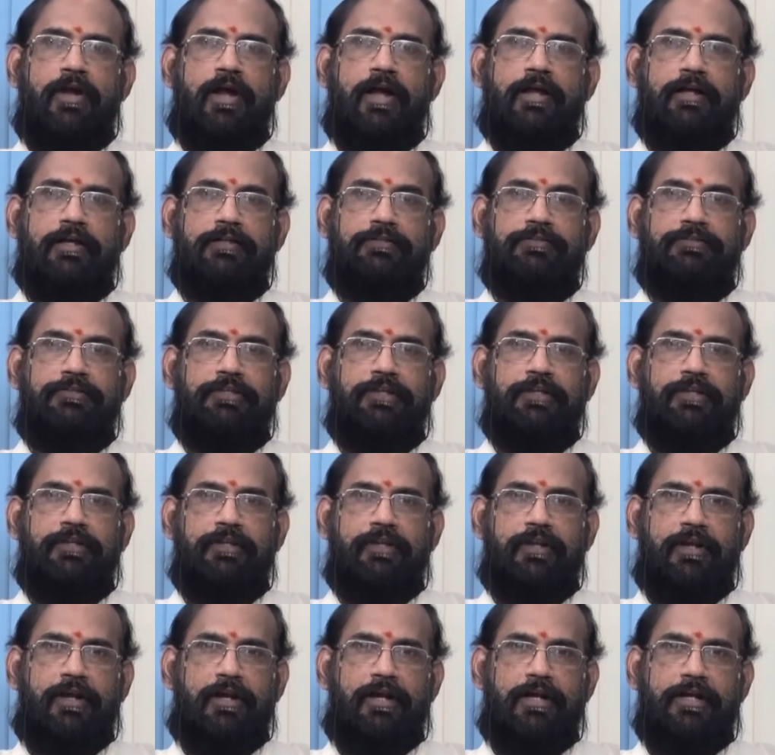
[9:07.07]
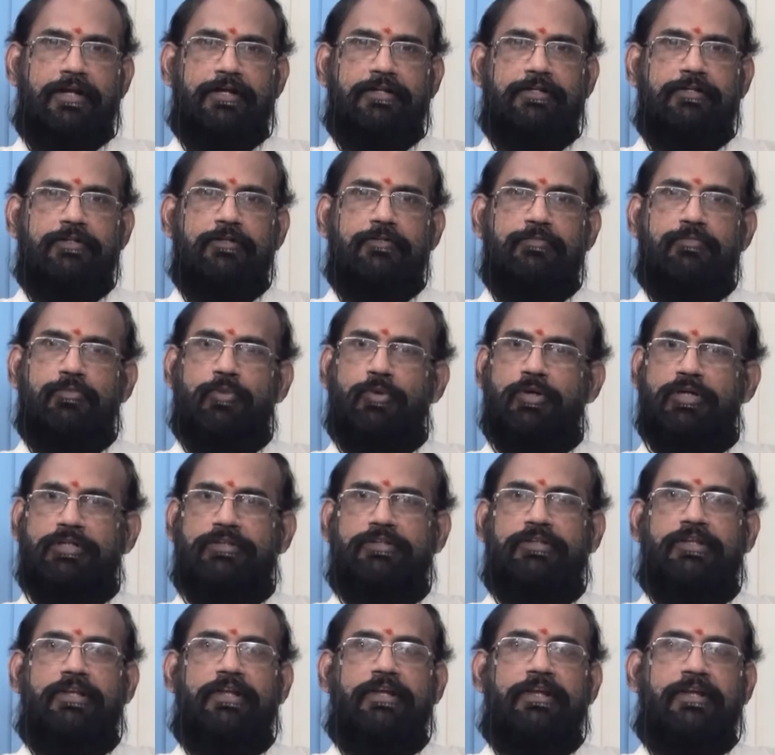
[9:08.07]
அகத்தின் அழகு
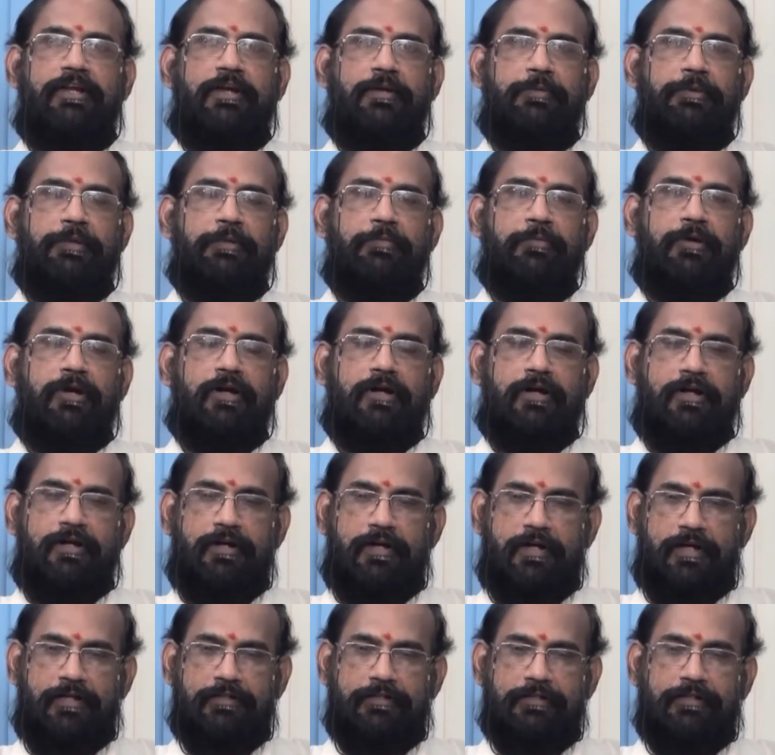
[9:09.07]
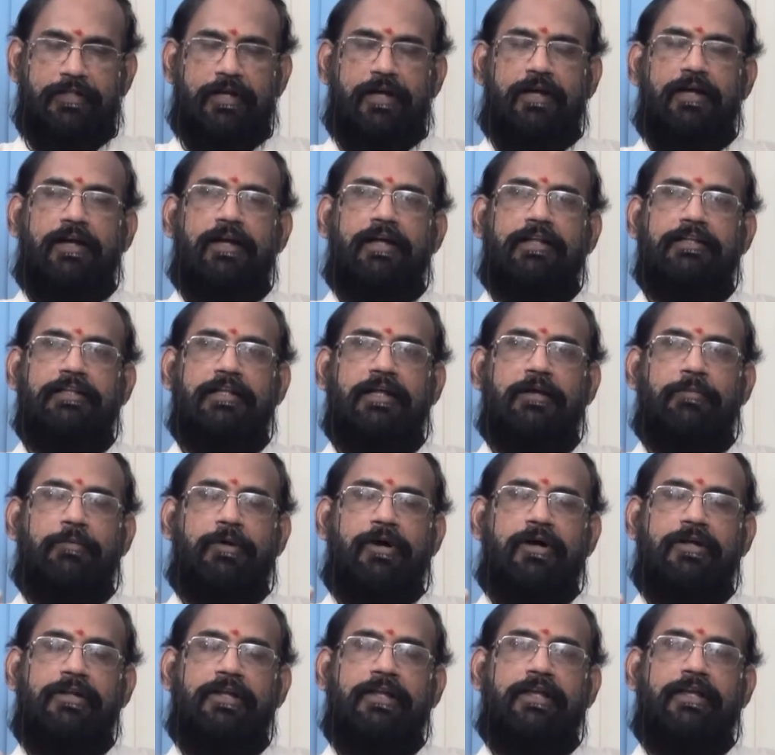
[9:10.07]
முகத்திலே அப்படின்பாங்க அதுதான் அந்த
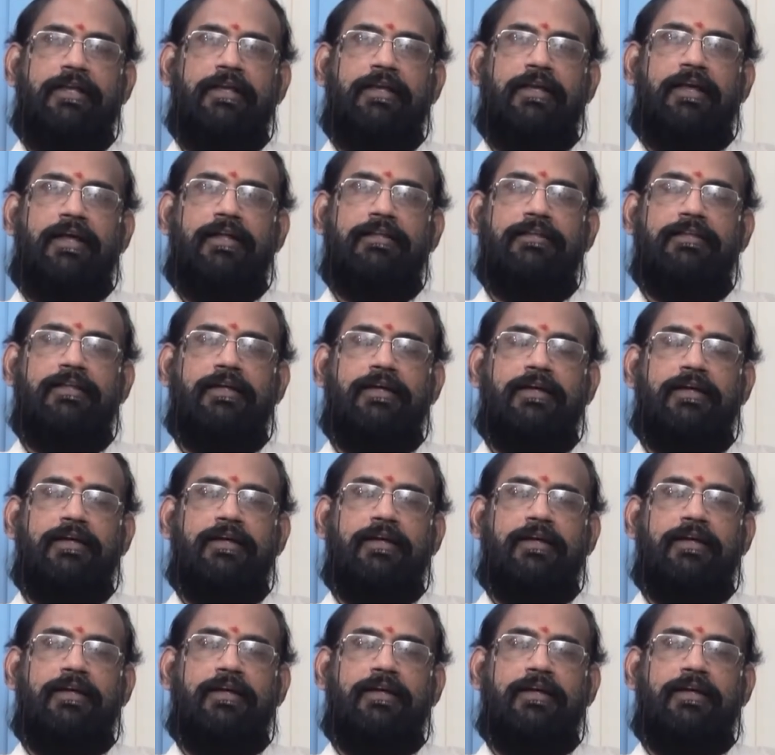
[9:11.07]
மாதிரி அந்த